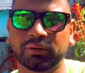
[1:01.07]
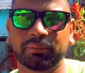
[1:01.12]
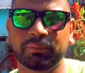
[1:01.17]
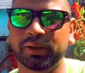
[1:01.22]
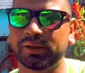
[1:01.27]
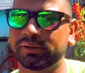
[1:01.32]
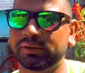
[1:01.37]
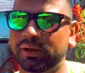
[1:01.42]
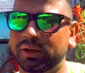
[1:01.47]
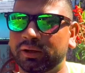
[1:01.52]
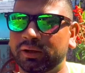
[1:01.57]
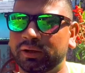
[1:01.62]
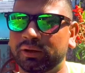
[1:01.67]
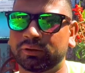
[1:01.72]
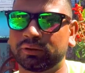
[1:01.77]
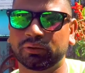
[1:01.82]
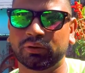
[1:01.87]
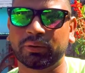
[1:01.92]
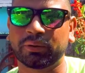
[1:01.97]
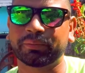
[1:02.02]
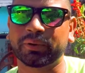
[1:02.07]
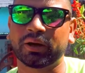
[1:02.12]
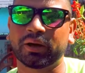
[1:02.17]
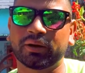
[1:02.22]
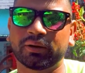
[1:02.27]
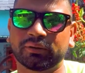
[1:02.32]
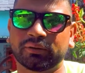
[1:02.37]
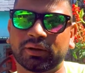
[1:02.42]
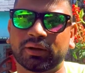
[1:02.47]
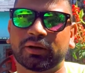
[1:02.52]
मिल जाएगी तो आपका
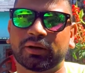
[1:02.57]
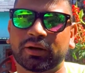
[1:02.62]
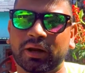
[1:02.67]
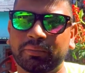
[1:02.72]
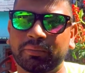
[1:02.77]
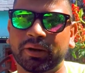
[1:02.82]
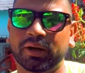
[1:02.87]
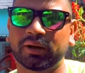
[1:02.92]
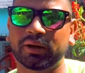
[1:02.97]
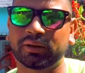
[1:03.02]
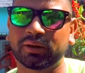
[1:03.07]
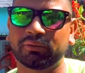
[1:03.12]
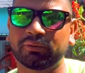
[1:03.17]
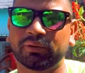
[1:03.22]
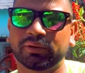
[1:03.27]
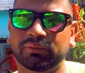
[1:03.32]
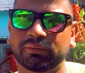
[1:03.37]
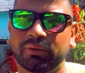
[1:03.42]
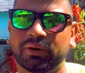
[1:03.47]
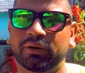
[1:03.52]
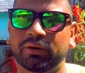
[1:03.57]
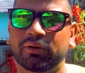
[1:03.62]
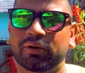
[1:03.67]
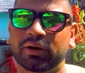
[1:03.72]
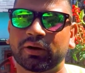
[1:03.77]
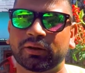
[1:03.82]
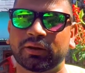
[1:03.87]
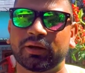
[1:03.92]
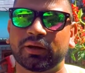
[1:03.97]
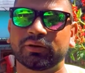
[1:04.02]
ज़्यादा टाइम ना लेते हुए इस वीडियो को
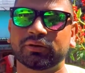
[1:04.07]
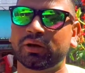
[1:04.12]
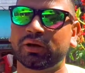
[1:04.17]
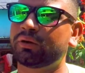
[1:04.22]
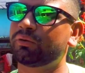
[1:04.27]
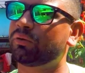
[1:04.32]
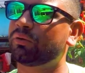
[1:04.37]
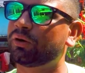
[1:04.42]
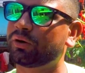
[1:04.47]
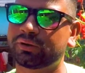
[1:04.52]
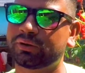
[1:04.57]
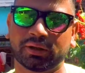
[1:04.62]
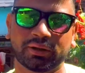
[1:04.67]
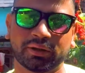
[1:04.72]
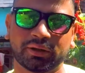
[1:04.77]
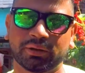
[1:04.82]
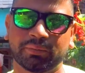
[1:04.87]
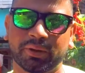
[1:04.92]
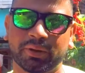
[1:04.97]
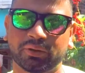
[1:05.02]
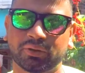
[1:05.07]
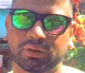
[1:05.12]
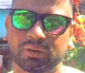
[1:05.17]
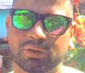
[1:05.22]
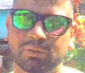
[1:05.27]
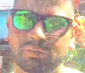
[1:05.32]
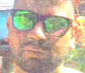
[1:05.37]
करते हैं चालू और जल्दी से मैं आ जाता हूँ